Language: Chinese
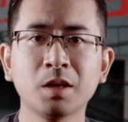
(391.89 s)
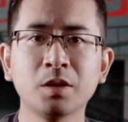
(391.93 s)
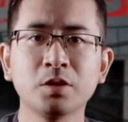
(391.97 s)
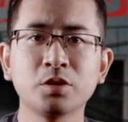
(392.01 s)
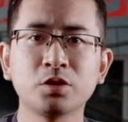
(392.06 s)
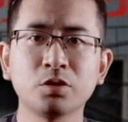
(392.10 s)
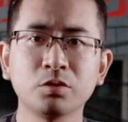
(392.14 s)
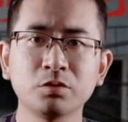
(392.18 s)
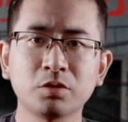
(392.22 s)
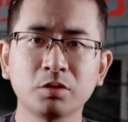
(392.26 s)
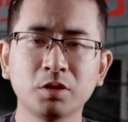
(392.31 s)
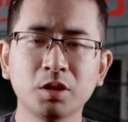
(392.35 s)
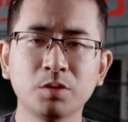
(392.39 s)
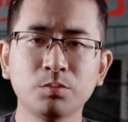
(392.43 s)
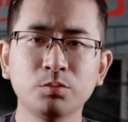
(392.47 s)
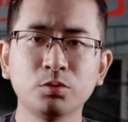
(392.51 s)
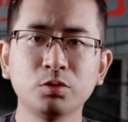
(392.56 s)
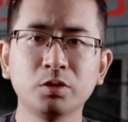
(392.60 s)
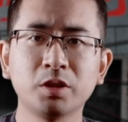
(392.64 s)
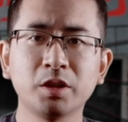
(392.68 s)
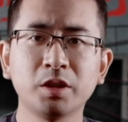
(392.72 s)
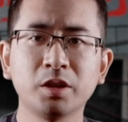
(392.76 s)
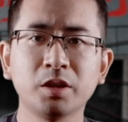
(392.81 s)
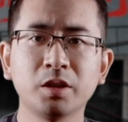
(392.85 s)
凶手的
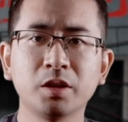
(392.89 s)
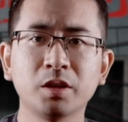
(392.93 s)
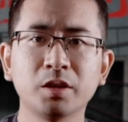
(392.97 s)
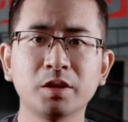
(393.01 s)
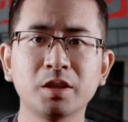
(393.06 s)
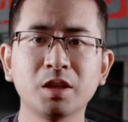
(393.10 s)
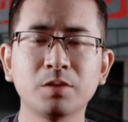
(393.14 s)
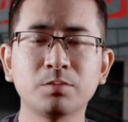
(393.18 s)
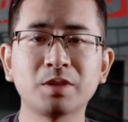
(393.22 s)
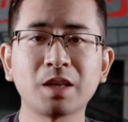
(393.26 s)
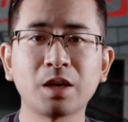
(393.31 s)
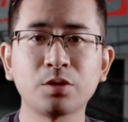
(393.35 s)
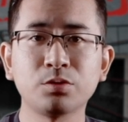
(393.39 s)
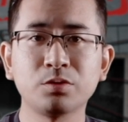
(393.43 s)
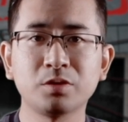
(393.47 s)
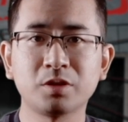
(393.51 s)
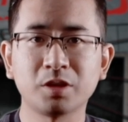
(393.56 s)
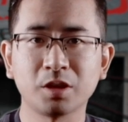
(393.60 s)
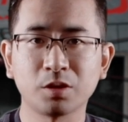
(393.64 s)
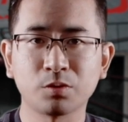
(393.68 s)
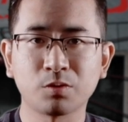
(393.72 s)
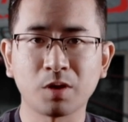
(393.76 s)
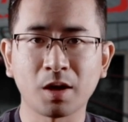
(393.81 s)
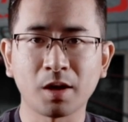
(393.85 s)
目的也不在于
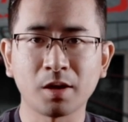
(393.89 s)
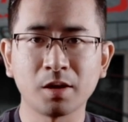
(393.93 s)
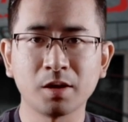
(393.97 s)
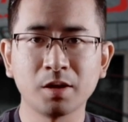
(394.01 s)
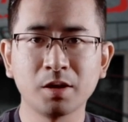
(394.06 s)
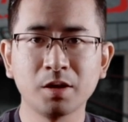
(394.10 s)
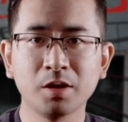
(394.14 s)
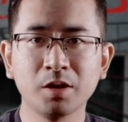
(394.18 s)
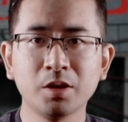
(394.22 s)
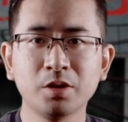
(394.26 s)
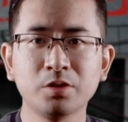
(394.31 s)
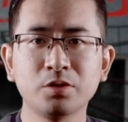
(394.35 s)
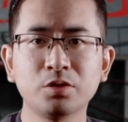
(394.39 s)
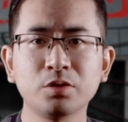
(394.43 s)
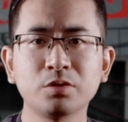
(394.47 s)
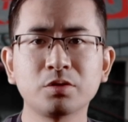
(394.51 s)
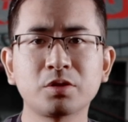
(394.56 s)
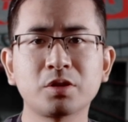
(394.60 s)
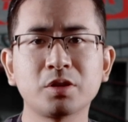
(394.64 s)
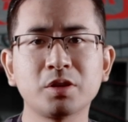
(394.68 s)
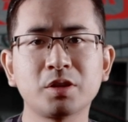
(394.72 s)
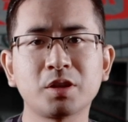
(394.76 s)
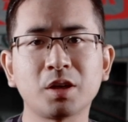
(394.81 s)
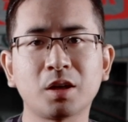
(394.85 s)
劫款，就
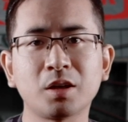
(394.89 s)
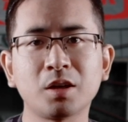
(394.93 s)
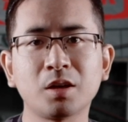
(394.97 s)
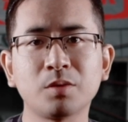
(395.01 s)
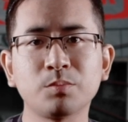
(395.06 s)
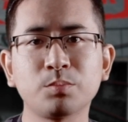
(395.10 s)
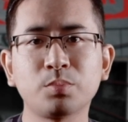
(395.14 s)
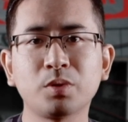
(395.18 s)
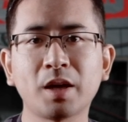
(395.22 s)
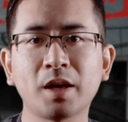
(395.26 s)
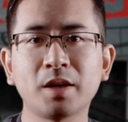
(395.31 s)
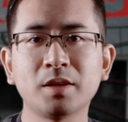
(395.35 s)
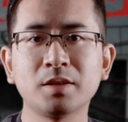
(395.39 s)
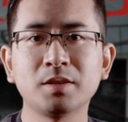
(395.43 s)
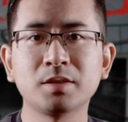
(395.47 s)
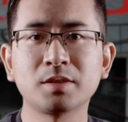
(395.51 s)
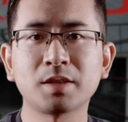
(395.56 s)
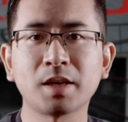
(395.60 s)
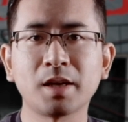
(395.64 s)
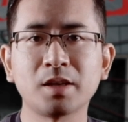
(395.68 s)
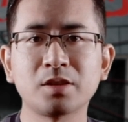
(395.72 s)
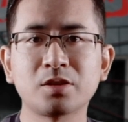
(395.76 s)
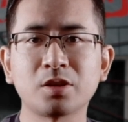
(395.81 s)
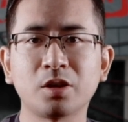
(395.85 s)
是想让布莱恩
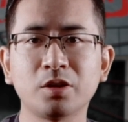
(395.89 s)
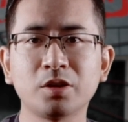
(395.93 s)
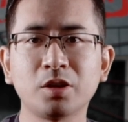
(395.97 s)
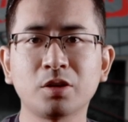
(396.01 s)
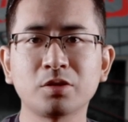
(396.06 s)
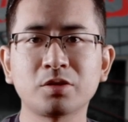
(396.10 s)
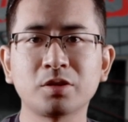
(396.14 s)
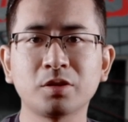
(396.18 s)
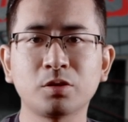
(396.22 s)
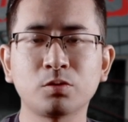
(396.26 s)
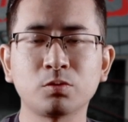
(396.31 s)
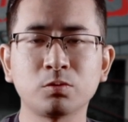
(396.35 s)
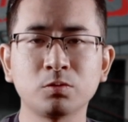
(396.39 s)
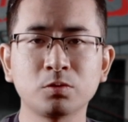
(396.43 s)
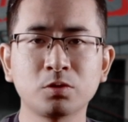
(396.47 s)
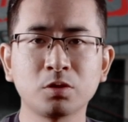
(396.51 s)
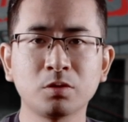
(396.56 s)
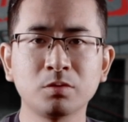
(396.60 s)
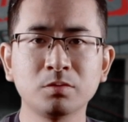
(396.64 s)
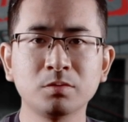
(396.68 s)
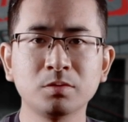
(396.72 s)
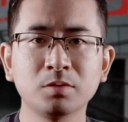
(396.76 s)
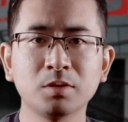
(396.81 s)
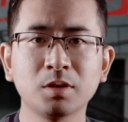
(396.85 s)
在找钥匙的途
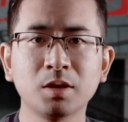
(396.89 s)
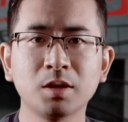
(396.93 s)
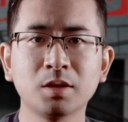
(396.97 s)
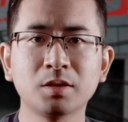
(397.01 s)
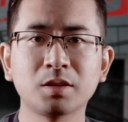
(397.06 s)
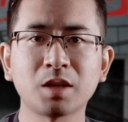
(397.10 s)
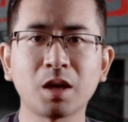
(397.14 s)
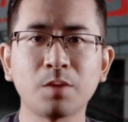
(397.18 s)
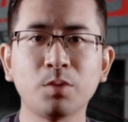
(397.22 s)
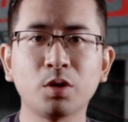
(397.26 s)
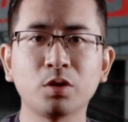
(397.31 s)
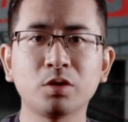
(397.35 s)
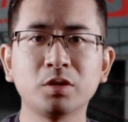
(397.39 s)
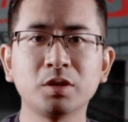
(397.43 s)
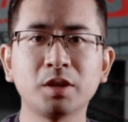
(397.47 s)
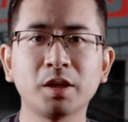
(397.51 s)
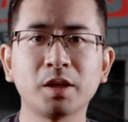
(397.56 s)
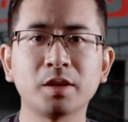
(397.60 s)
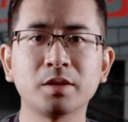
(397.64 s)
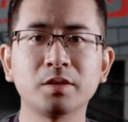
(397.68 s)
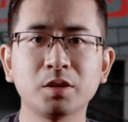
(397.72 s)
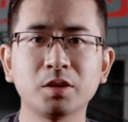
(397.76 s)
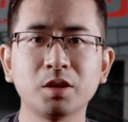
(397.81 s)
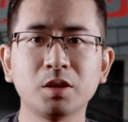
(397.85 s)
中，在某个
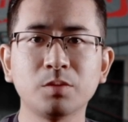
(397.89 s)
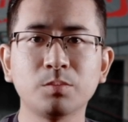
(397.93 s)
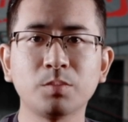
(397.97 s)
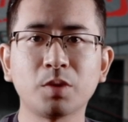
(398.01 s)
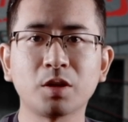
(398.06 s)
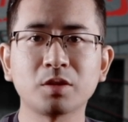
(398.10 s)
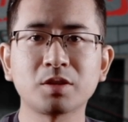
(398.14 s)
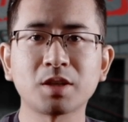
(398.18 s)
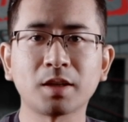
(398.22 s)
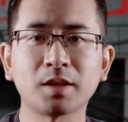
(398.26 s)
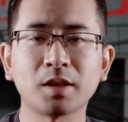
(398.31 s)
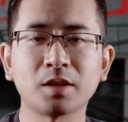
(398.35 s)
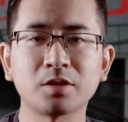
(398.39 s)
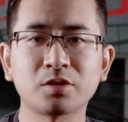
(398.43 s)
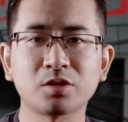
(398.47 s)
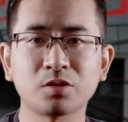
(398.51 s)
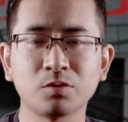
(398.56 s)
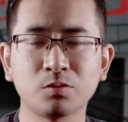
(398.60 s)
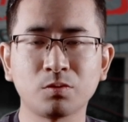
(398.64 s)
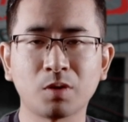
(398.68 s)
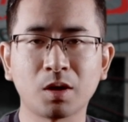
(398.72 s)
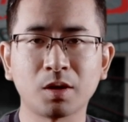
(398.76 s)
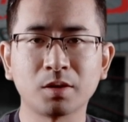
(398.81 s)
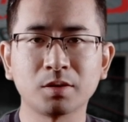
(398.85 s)
点引爆炸弹
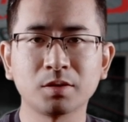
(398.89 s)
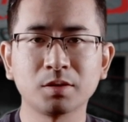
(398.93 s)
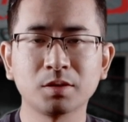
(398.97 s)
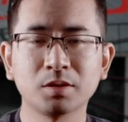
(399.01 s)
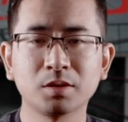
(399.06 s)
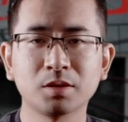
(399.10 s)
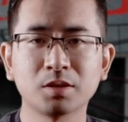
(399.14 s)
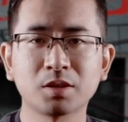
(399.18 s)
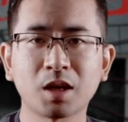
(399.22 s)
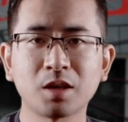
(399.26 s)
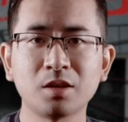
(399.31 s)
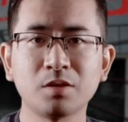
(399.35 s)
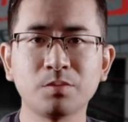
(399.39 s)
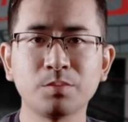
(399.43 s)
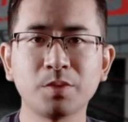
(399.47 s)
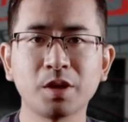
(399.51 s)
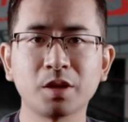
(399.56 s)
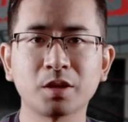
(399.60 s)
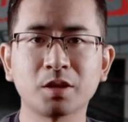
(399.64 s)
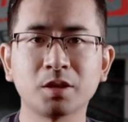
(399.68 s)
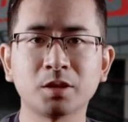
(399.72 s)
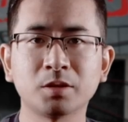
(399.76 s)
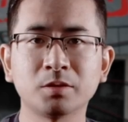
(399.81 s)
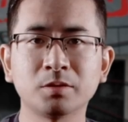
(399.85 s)
身亡，杀人
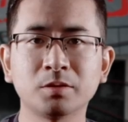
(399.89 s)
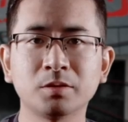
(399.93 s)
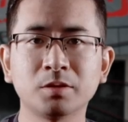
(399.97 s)
灭口。